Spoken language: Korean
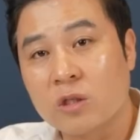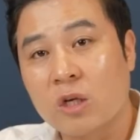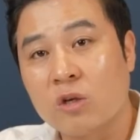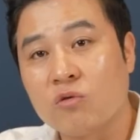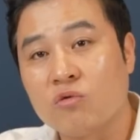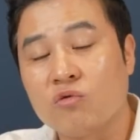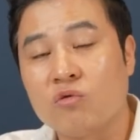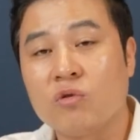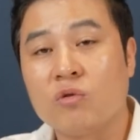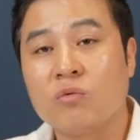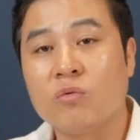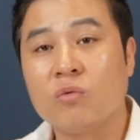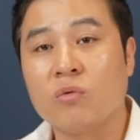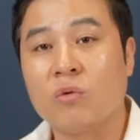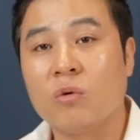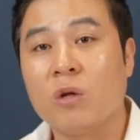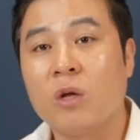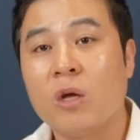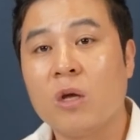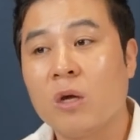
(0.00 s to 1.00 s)
자유
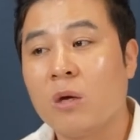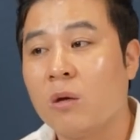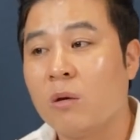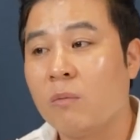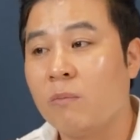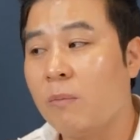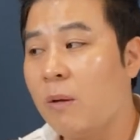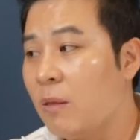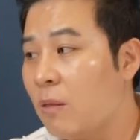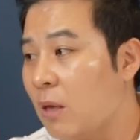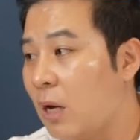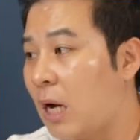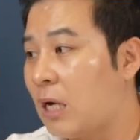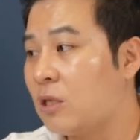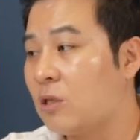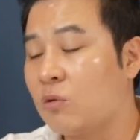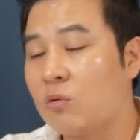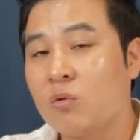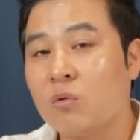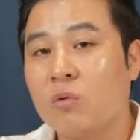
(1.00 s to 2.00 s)
누리고 맨날
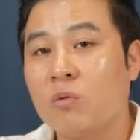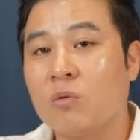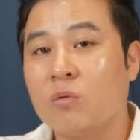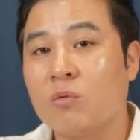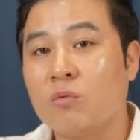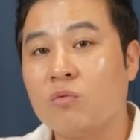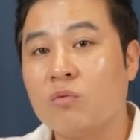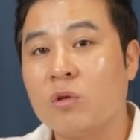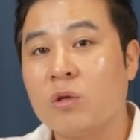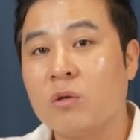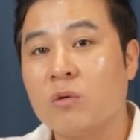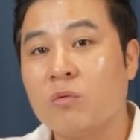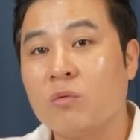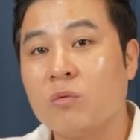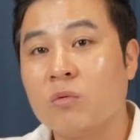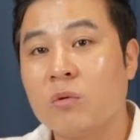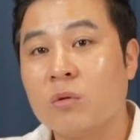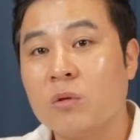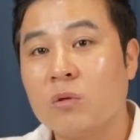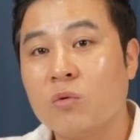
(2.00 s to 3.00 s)
아직도 우리
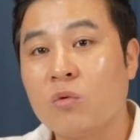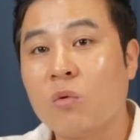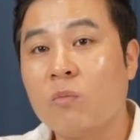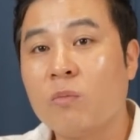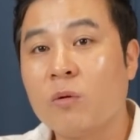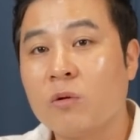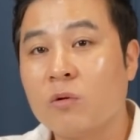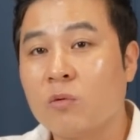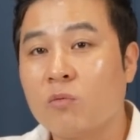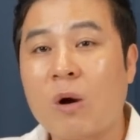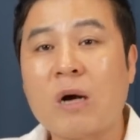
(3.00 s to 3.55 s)
돈 버는